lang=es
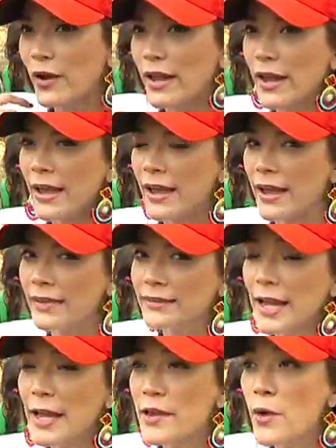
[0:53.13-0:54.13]
Eh,
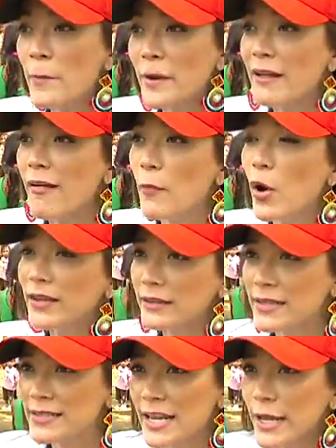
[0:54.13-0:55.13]
este año esperábamos a
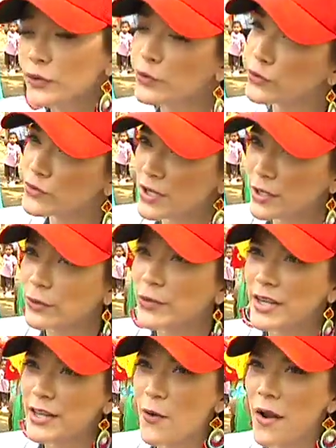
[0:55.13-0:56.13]
300, 200
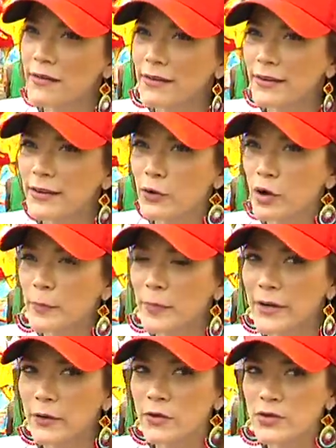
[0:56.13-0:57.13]
niños alrededor,
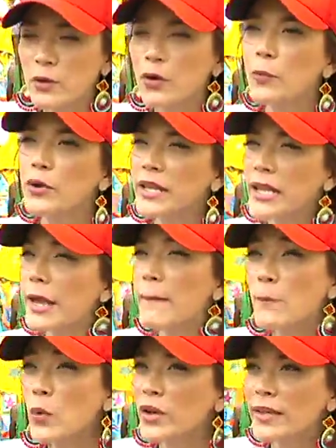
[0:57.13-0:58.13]
pero son comunidades
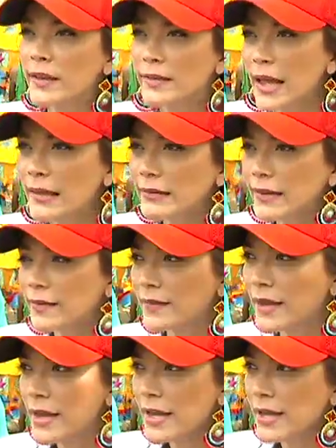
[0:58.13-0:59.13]
muy distantes